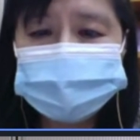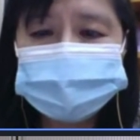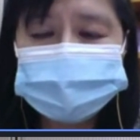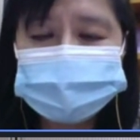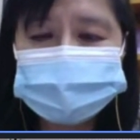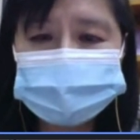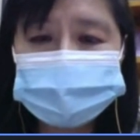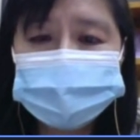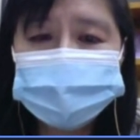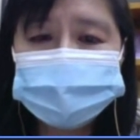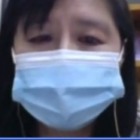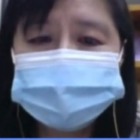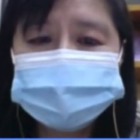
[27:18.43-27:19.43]
的结
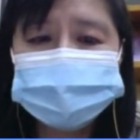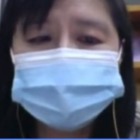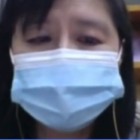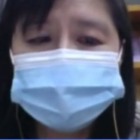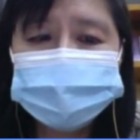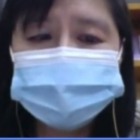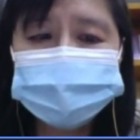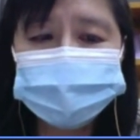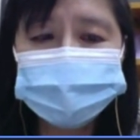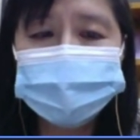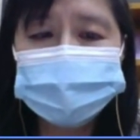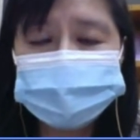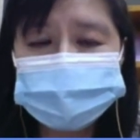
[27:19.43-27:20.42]
构。那今天到底
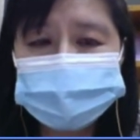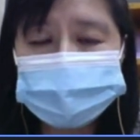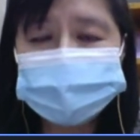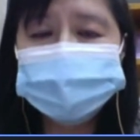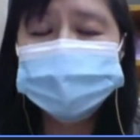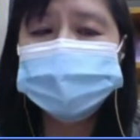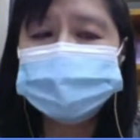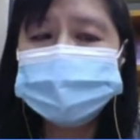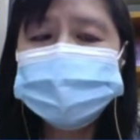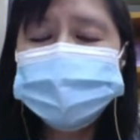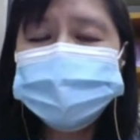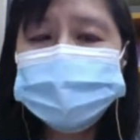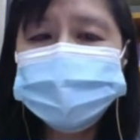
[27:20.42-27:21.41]
多少人来？但
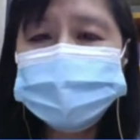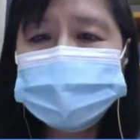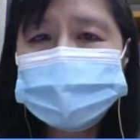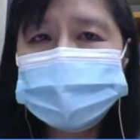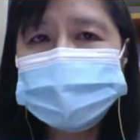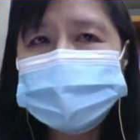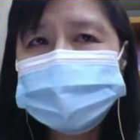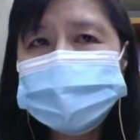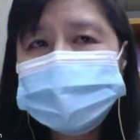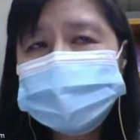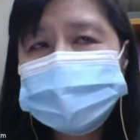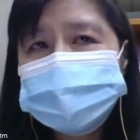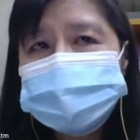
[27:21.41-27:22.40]
是必须要
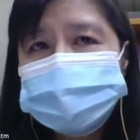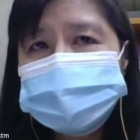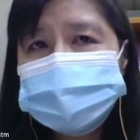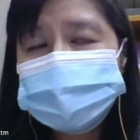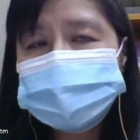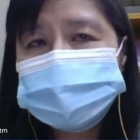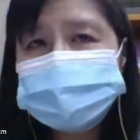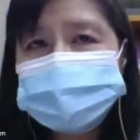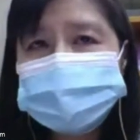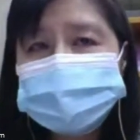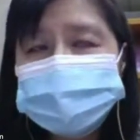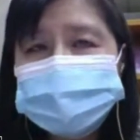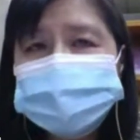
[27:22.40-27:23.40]
跟。
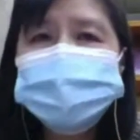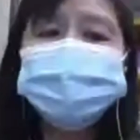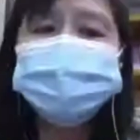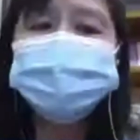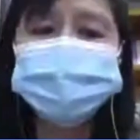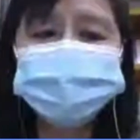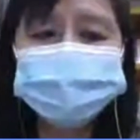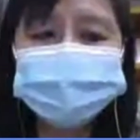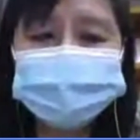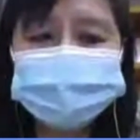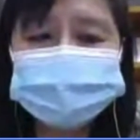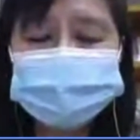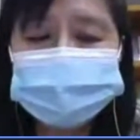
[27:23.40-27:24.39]
观众朋友，说
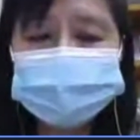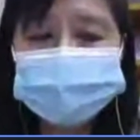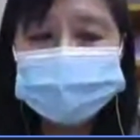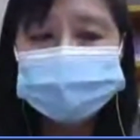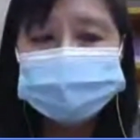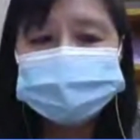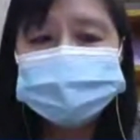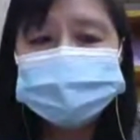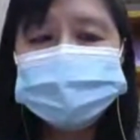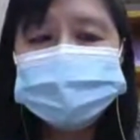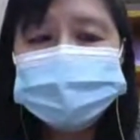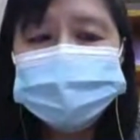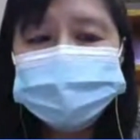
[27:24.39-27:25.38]
明一下，这个
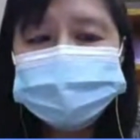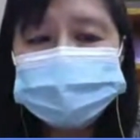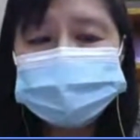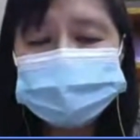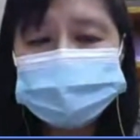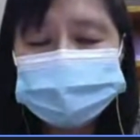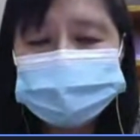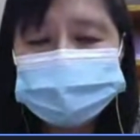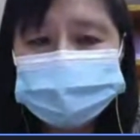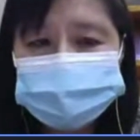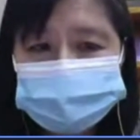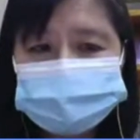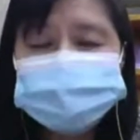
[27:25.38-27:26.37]
记录的
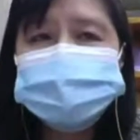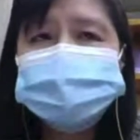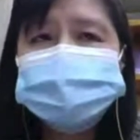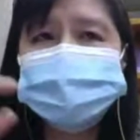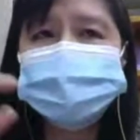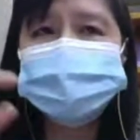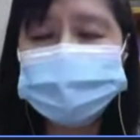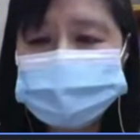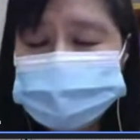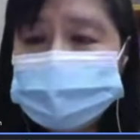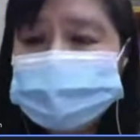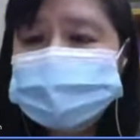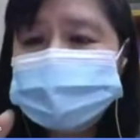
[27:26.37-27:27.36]
也是
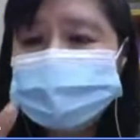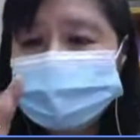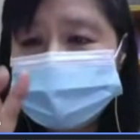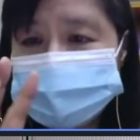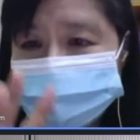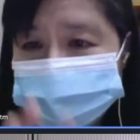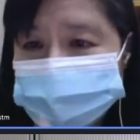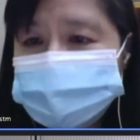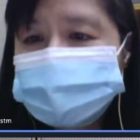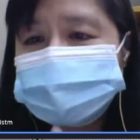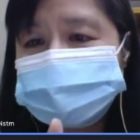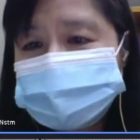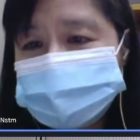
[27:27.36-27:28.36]
有下载那个
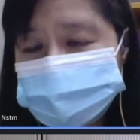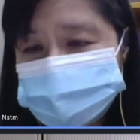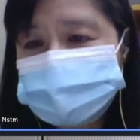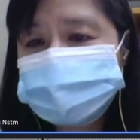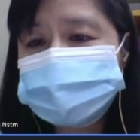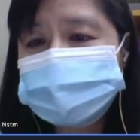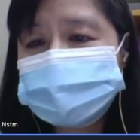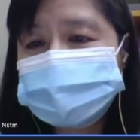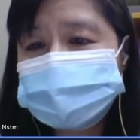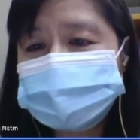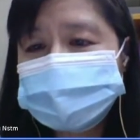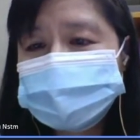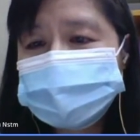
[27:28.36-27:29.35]
app 的人数而
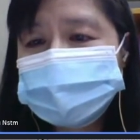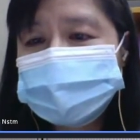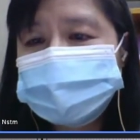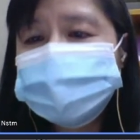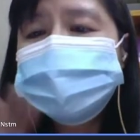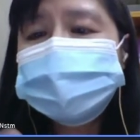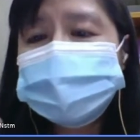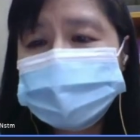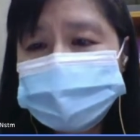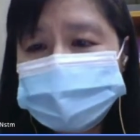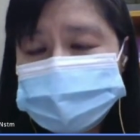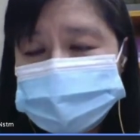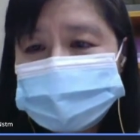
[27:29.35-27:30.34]
已。如果你
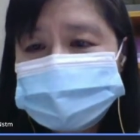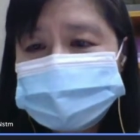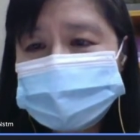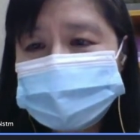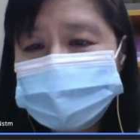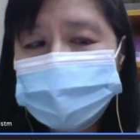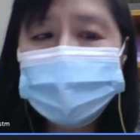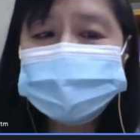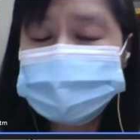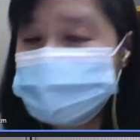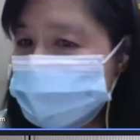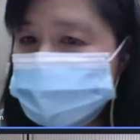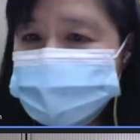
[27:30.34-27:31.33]
没有下载，我还
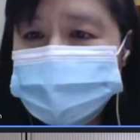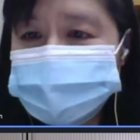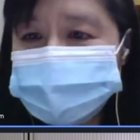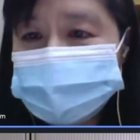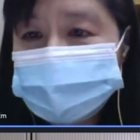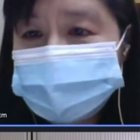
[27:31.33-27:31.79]
是追踪不